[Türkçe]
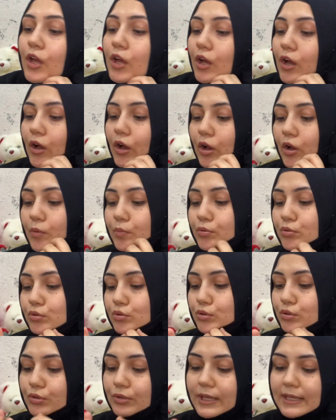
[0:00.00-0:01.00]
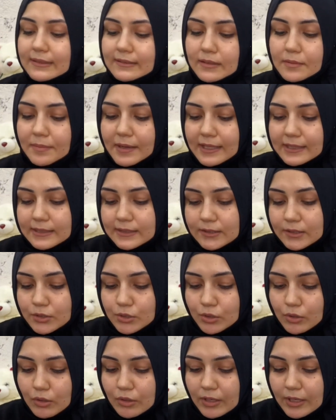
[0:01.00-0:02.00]
Ee, bu ürün nedir ben size
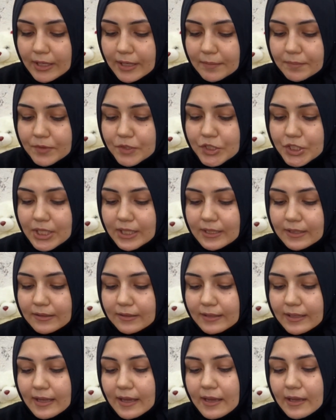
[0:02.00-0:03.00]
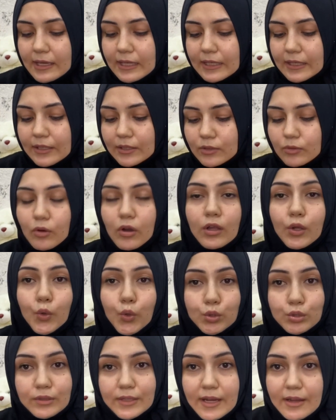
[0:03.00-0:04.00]
söyleyeyim. İçeriğinde e, doğal
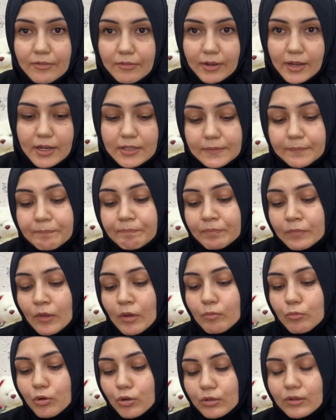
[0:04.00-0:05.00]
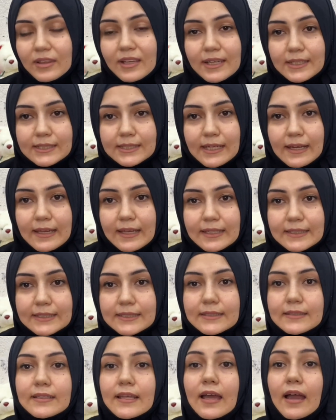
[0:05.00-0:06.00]
otlar var. Bu otlar
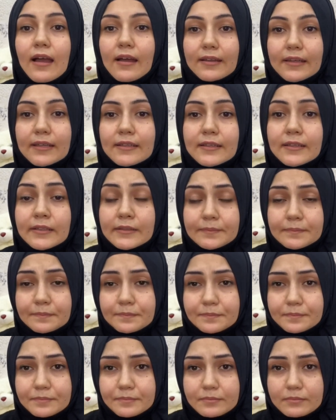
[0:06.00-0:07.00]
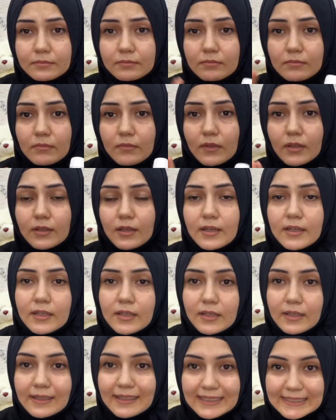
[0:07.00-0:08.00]
sayesinde annenin e,
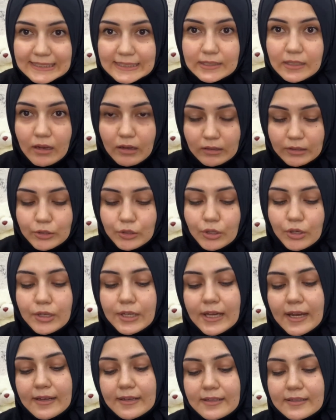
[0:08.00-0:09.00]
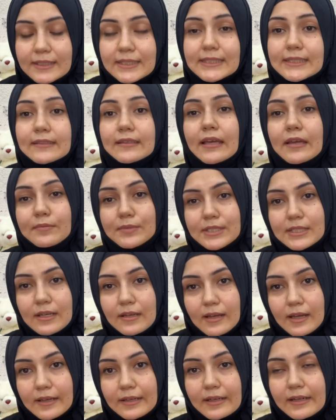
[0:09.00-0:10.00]
gazını alıyor. Yani nasıl emziren
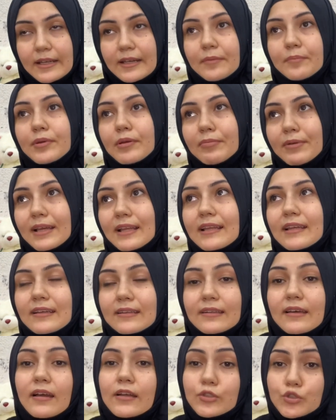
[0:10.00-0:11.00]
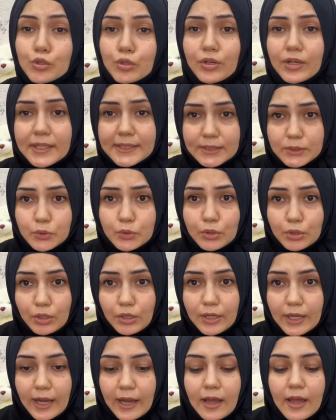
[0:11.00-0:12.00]
annelerin bebeklerinde hani çok gaz oluyor
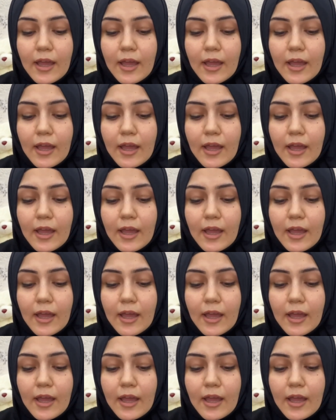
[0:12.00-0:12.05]
ya.